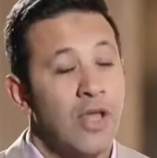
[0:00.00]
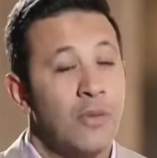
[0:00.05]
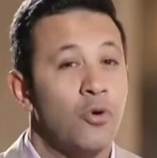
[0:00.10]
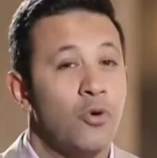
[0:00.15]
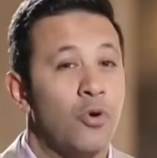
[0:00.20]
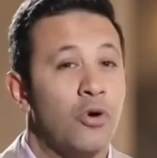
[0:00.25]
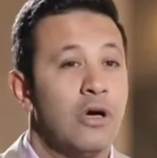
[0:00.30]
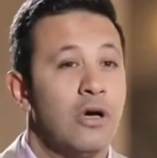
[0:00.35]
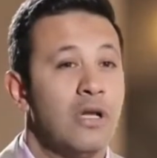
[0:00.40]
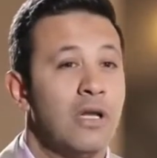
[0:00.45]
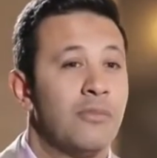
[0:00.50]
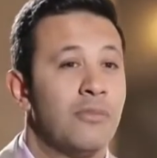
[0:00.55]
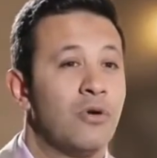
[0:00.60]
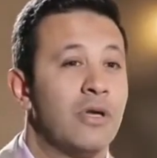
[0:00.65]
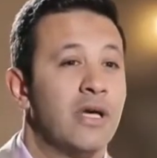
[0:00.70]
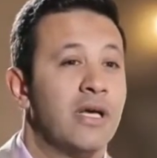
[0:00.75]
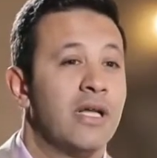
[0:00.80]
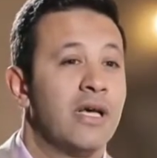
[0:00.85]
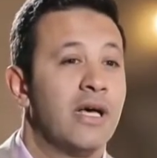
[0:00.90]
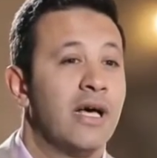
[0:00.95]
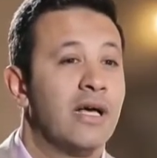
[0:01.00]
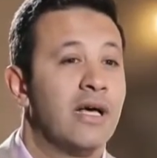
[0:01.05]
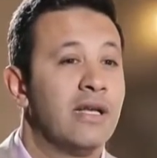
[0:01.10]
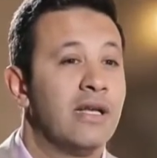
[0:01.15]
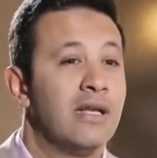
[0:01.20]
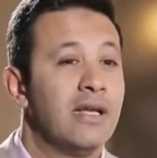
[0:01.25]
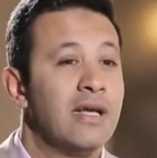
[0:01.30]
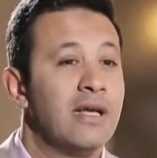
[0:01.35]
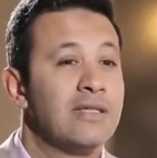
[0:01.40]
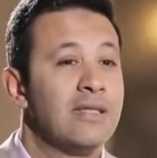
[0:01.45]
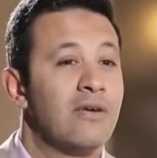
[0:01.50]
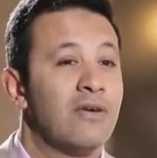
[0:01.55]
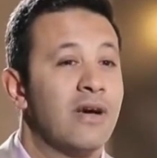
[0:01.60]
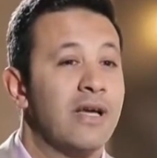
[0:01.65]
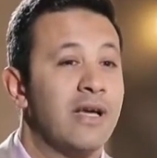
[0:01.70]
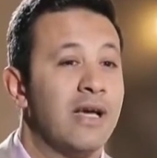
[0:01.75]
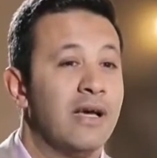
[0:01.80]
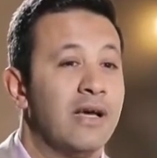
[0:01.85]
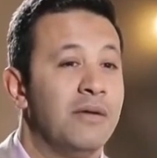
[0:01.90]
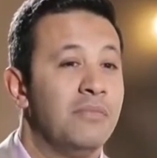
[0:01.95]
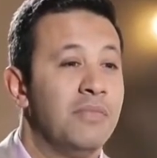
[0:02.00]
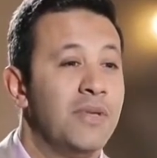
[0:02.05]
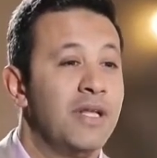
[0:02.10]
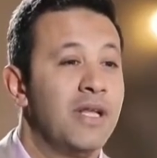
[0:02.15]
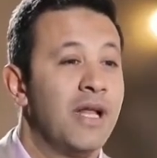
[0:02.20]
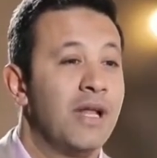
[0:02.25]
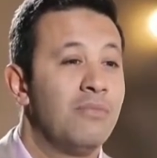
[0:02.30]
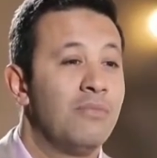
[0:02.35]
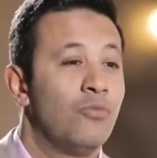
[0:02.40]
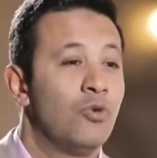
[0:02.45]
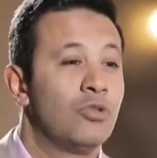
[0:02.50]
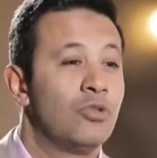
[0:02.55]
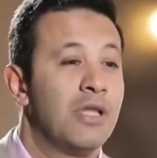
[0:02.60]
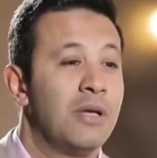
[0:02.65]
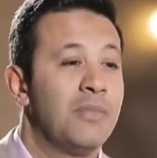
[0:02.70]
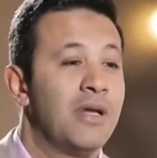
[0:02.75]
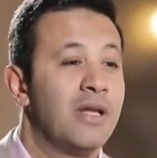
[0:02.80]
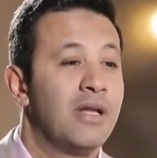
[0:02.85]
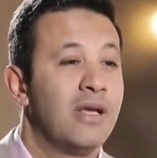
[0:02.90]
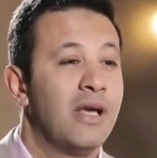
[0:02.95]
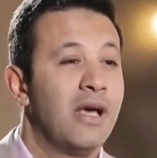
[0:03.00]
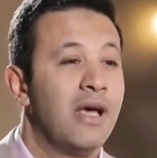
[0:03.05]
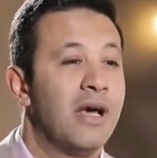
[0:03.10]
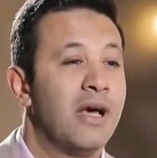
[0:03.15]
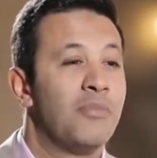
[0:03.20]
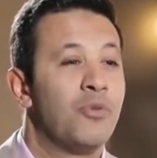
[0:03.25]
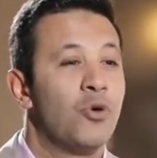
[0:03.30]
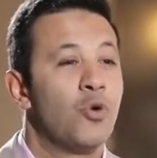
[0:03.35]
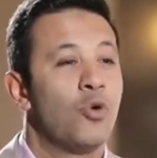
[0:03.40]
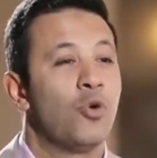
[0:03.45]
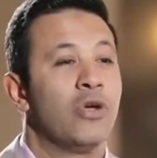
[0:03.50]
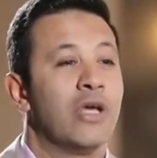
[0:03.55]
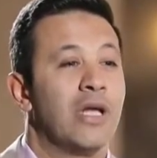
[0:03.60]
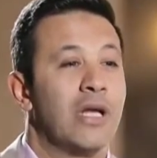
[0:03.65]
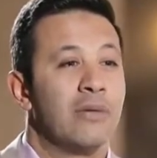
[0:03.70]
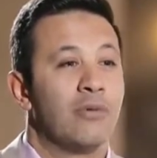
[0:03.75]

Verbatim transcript: طب يقال يا مولانا أن زواجها من المؤتمن جاء برؤية